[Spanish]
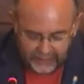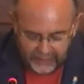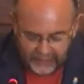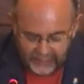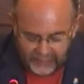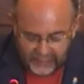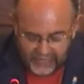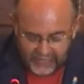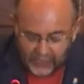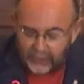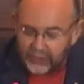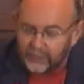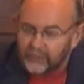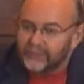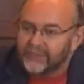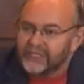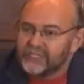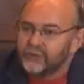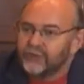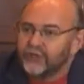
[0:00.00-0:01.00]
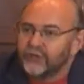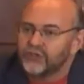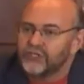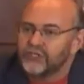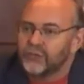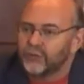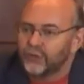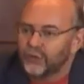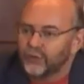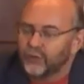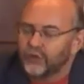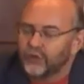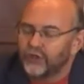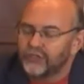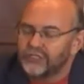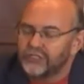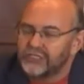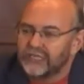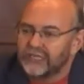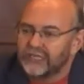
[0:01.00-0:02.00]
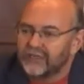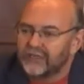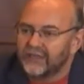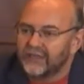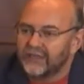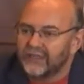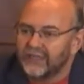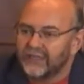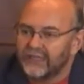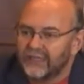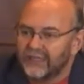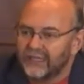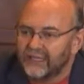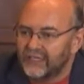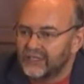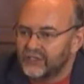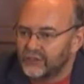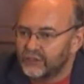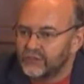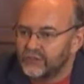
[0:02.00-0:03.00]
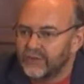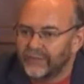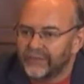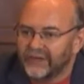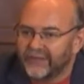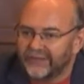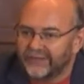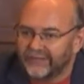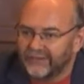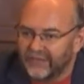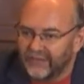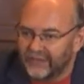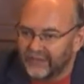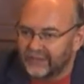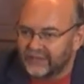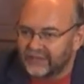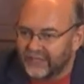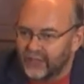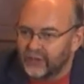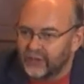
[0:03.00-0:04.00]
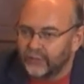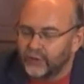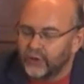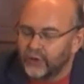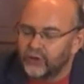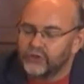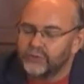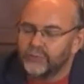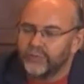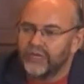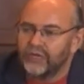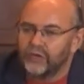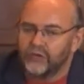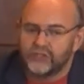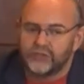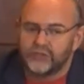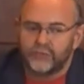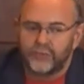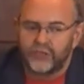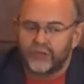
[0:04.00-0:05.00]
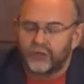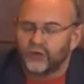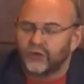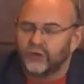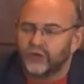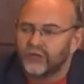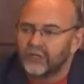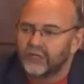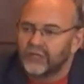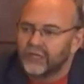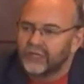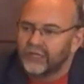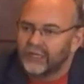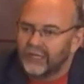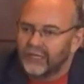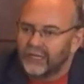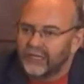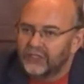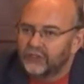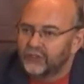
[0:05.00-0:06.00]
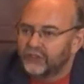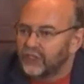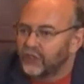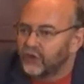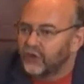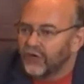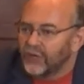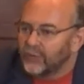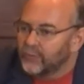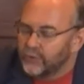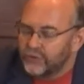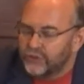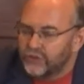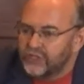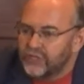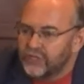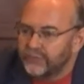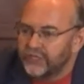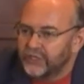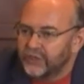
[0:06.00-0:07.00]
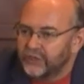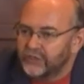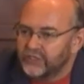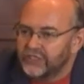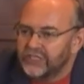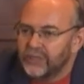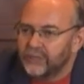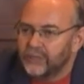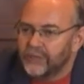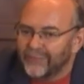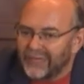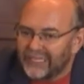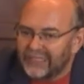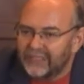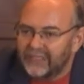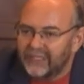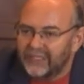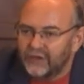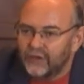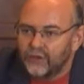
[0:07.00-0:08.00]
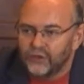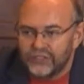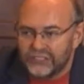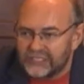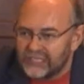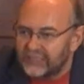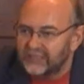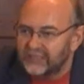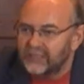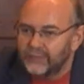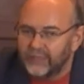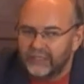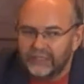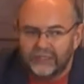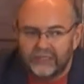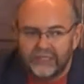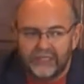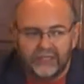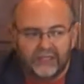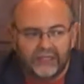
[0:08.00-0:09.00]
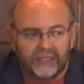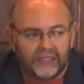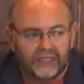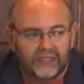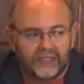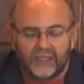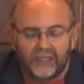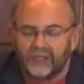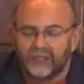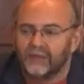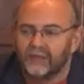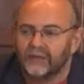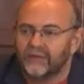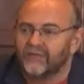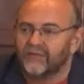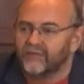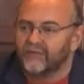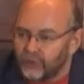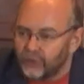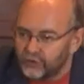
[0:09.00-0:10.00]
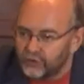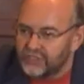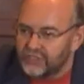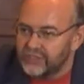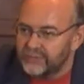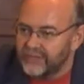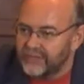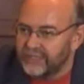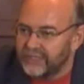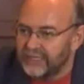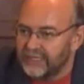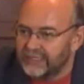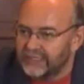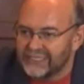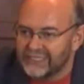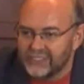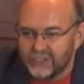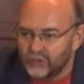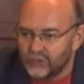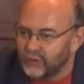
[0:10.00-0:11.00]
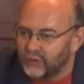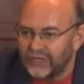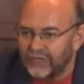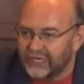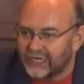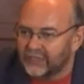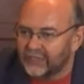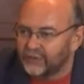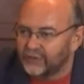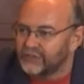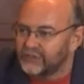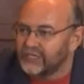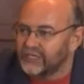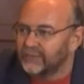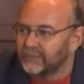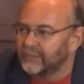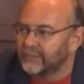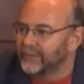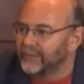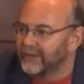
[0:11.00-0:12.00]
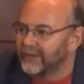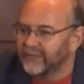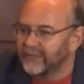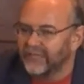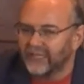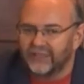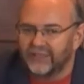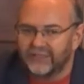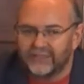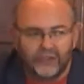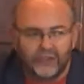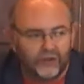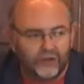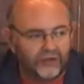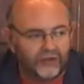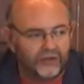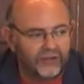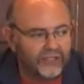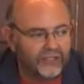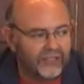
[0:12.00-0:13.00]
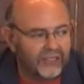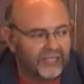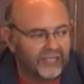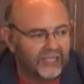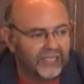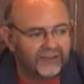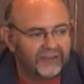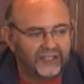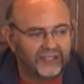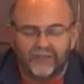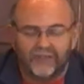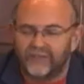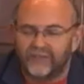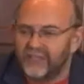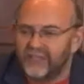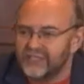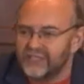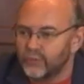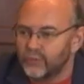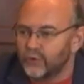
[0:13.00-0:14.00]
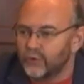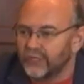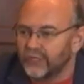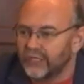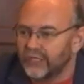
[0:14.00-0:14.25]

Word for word: y ahora me pasa una cosa muy curiosa, eh, y esto os va a parecer traído por los pelos, pero eh, yo tengo ahora muchos amigos que me mandan constantemente fotos de bicicletas todo el rato. O sea, me parece que tengo entre el Facebook